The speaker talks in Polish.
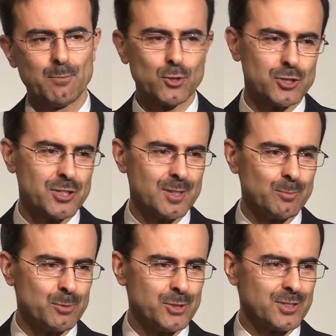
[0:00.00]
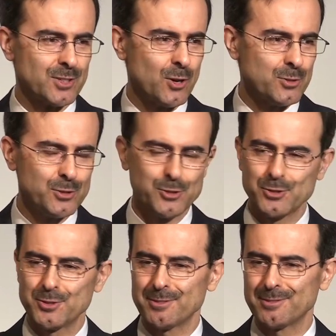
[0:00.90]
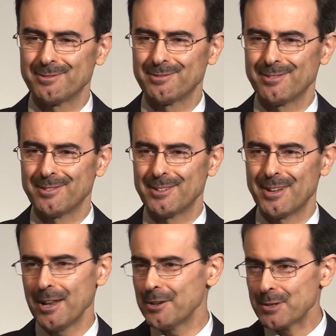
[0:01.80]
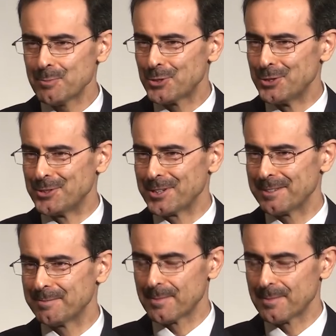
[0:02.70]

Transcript: Możecie ze mną się zgodzić, ale nie musicie.